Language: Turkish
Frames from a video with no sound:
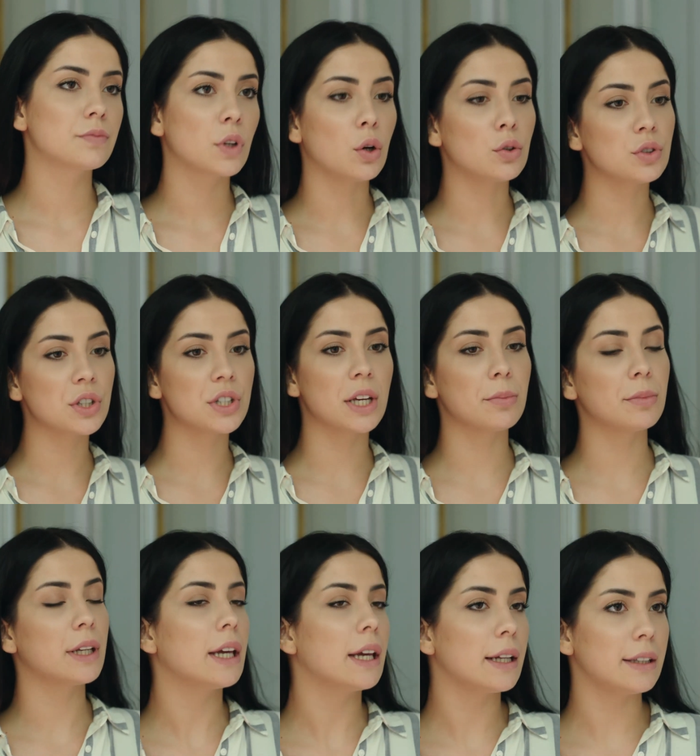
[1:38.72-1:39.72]
Önce
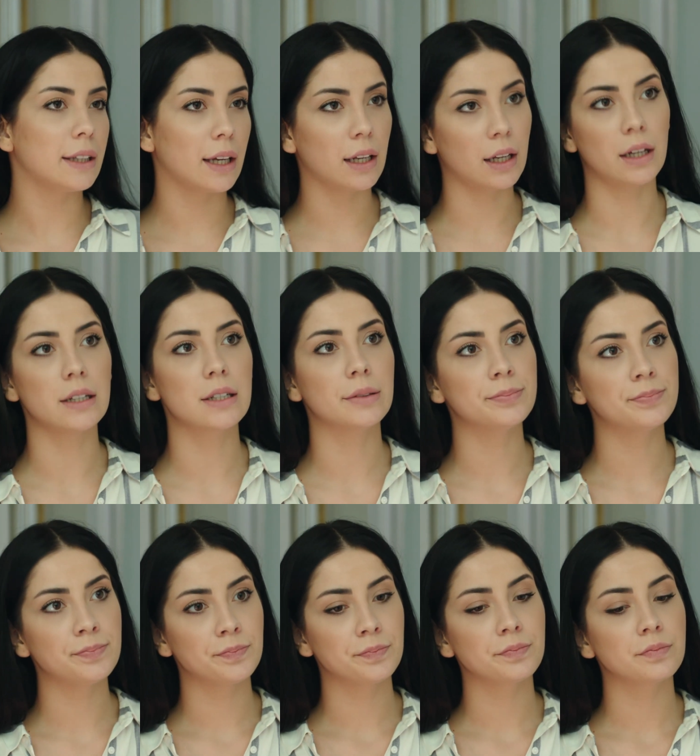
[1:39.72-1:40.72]
Cemre'ye hediyeler.
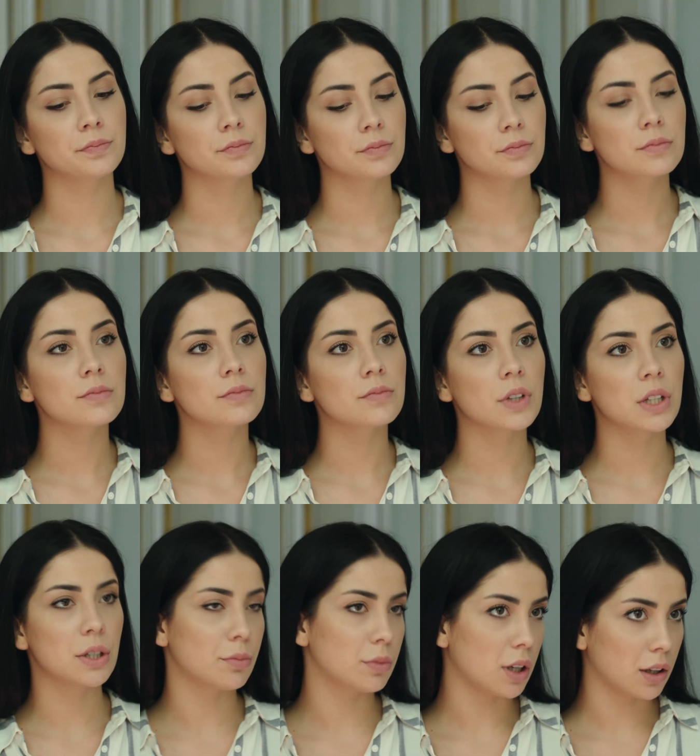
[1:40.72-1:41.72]
Şimdi